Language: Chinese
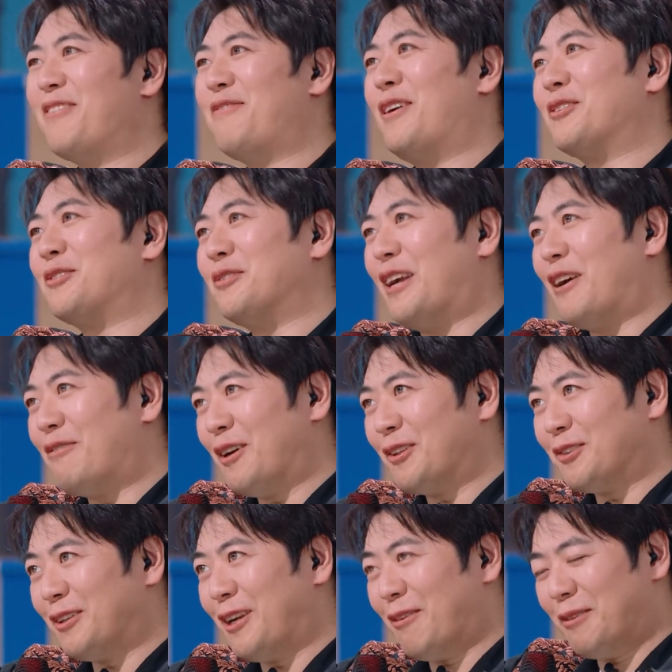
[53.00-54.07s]
放松点，放
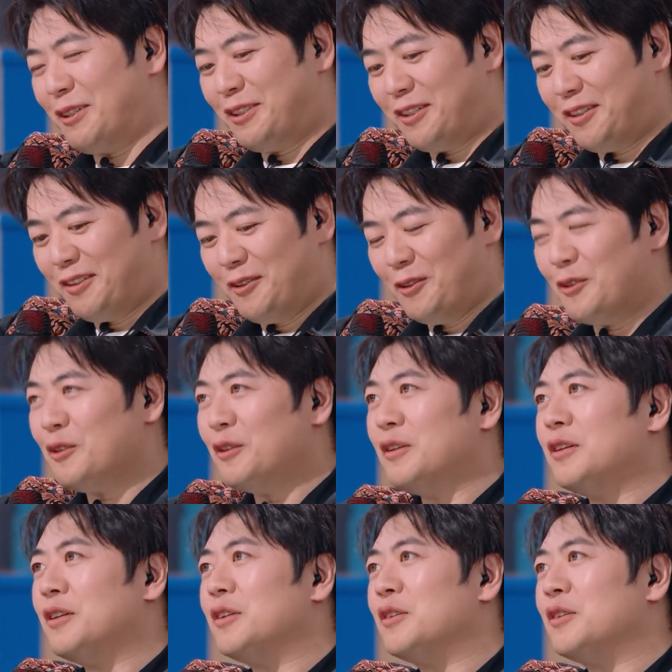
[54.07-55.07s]
松点，对，没事。这个任